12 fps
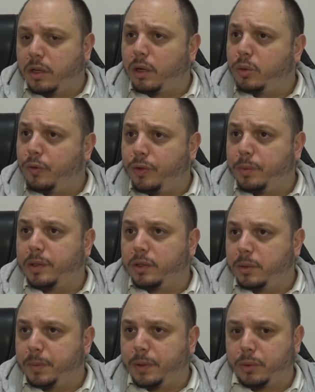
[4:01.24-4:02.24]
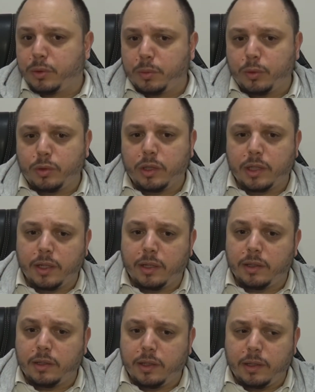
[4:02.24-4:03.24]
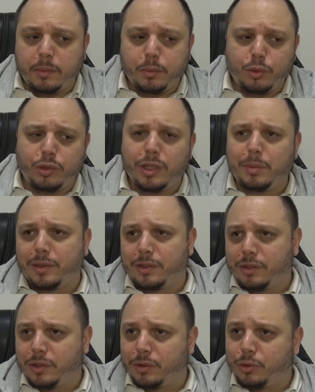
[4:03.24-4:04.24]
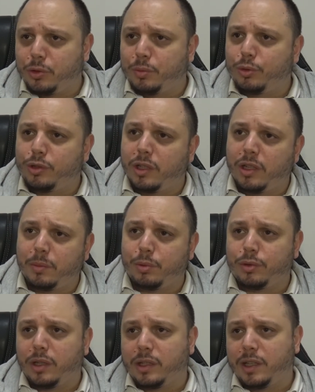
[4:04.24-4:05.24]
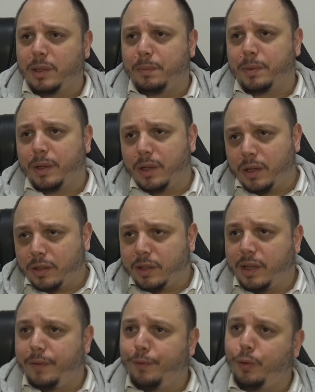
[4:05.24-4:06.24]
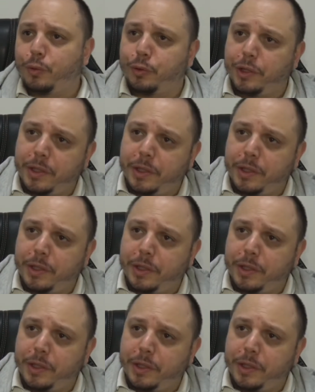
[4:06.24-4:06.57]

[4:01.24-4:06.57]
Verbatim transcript: kargo firmalarını biliyorum. Onlar genelde müşteri bazlı çalışıyor. Müşteriler buradan gelip telefonla